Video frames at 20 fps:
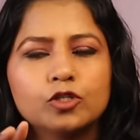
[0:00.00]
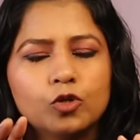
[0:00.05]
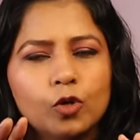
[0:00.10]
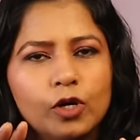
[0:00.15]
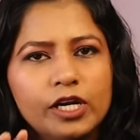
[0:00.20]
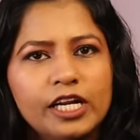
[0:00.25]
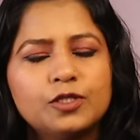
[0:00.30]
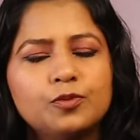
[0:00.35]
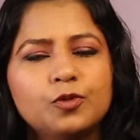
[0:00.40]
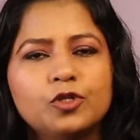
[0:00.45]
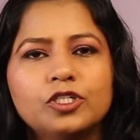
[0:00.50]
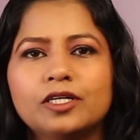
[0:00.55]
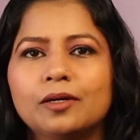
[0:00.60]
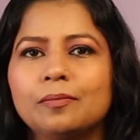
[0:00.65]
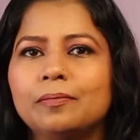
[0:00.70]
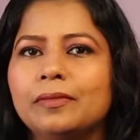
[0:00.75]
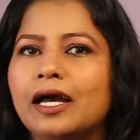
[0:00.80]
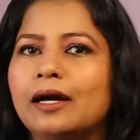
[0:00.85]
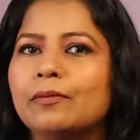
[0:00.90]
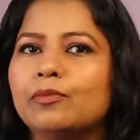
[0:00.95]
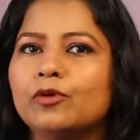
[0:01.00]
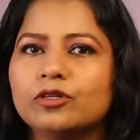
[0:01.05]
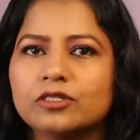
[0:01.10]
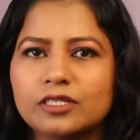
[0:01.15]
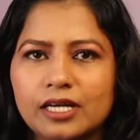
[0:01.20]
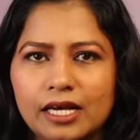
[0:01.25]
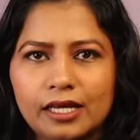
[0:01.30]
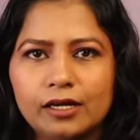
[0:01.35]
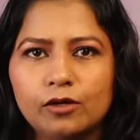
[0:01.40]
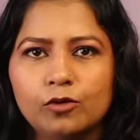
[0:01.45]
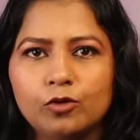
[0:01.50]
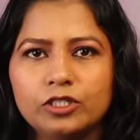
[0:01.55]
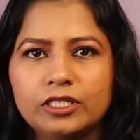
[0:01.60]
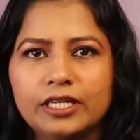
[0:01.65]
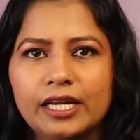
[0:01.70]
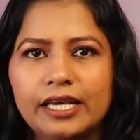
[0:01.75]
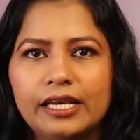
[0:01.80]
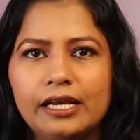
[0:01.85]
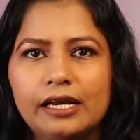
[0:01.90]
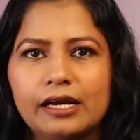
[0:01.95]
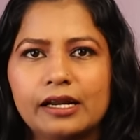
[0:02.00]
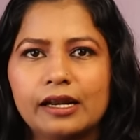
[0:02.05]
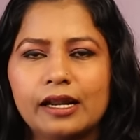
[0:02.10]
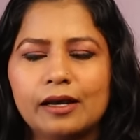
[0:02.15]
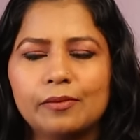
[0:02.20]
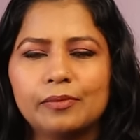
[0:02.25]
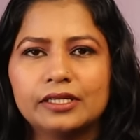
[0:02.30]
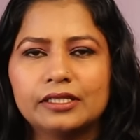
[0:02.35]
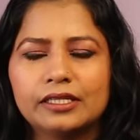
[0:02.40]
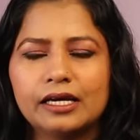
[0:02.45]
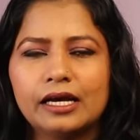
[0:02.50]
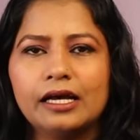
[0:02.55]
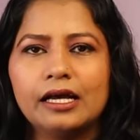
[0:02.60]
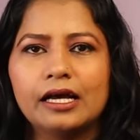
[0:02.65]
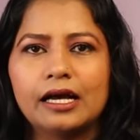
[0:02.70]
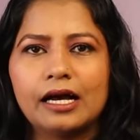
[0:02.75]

सोलियश पुशअप में आपको ज़्यादा कुछ नहीं करना पड़ता